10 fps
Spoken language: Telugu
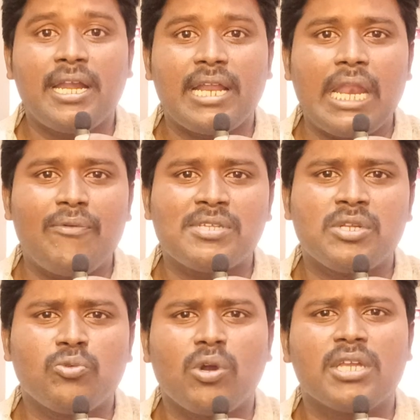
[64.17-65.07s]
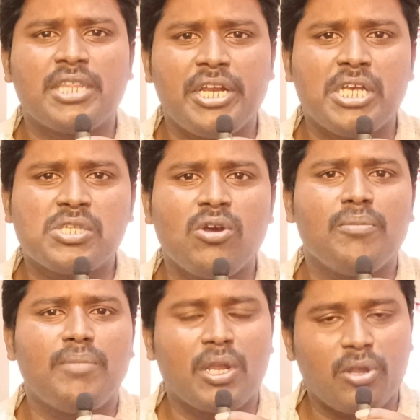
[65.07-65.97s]
కట్ ట్రయల్ వర్సన్ ఇంకొక త్రీ
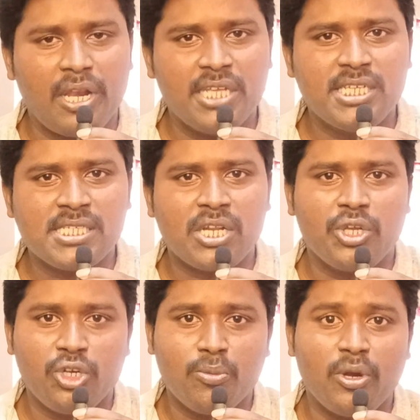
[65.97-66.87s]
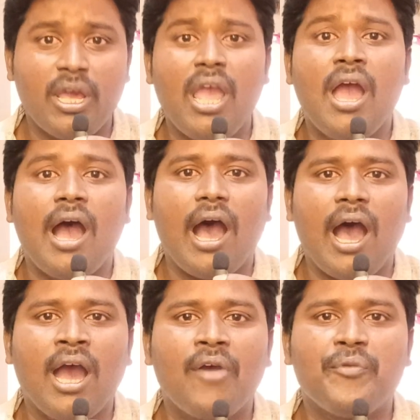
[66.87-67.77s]
డేస్లో మనకు రిలీజ్ చేస్తారు యూట్యూబ్లోనే
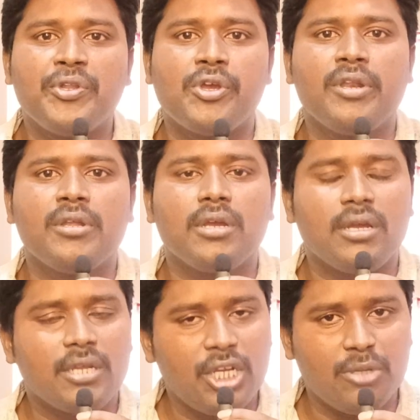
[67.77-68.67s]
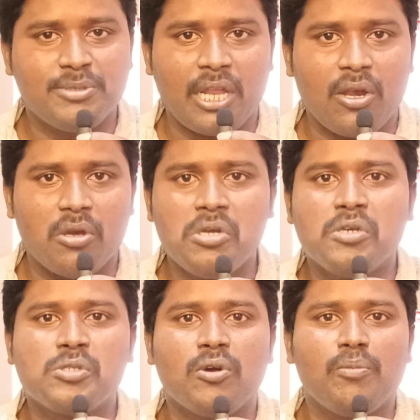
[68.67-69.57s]
ఆహా వీడియో ఇన్ యూట్యూబ్ ఛానల్లో
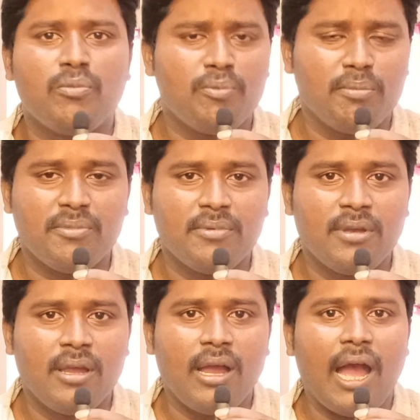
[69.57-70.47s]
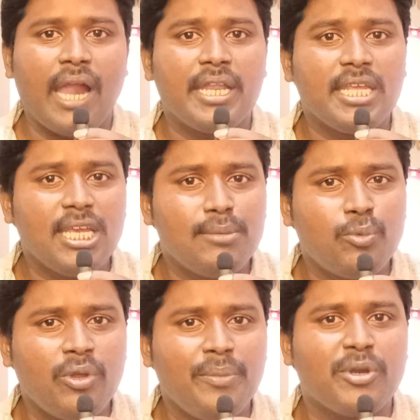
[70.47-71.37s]
సో అండ్ ఈ
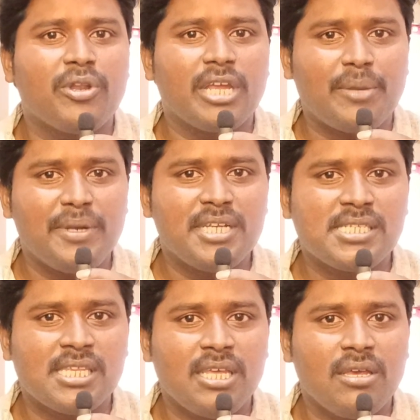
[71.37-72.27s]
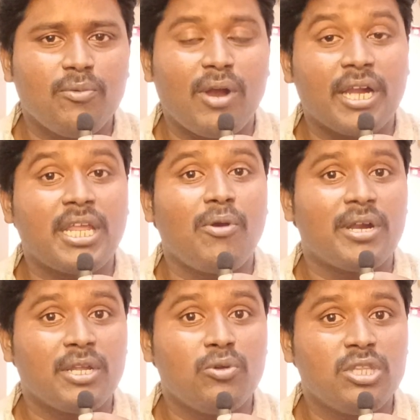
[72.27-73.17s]
మూవీని మీకు రికమెండ్ చేసేది ఒకటే
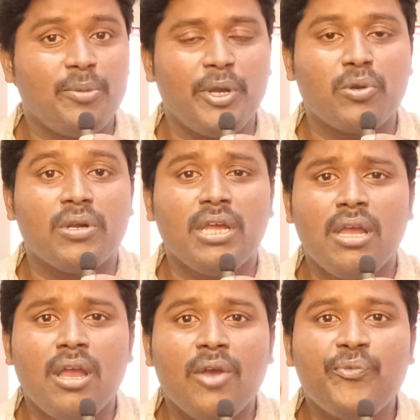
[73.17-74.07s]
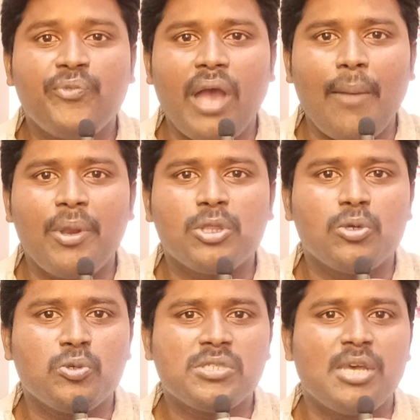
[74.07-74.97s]
ఒకటి గుర్తుపెట్టుకోండి
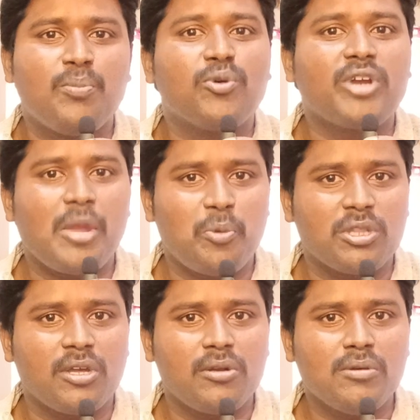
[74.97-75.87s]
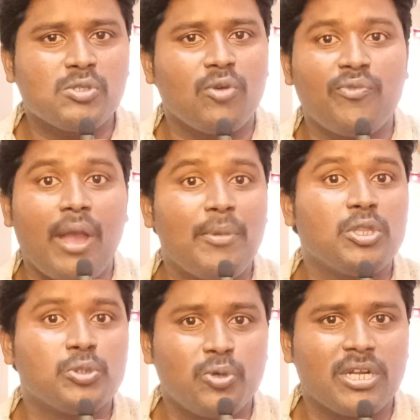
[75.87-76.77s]
ఫ్యామిలీతో చూస్తే బుక్ అయిపోతారు సో
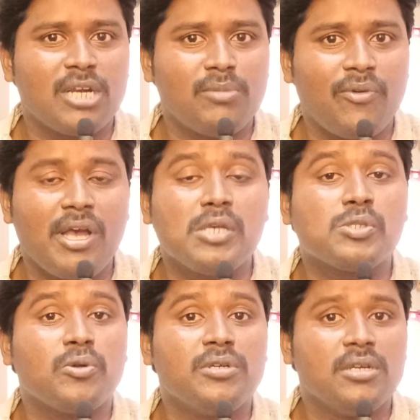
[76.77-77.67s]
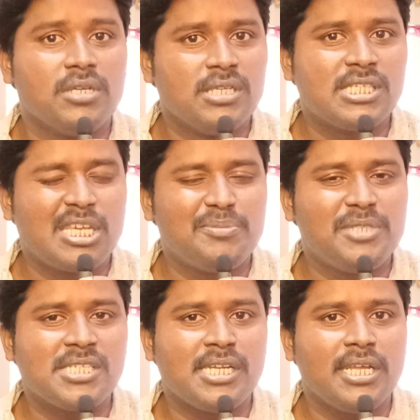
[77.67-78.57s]
ఫ్యామిలీతో చూడకండి మామ సో
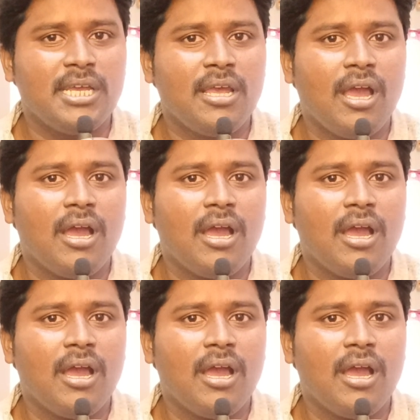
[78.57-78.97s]
స్కిప్ చేసేయండి